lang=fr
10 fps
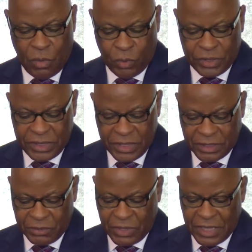au
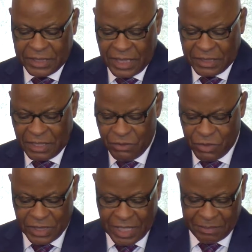titre de l'état des
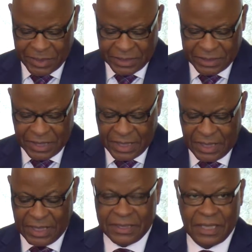lieux de la presse,
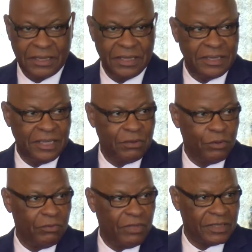les statistiques
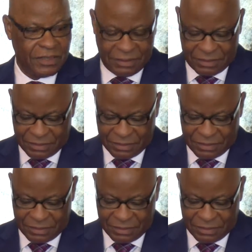de vente.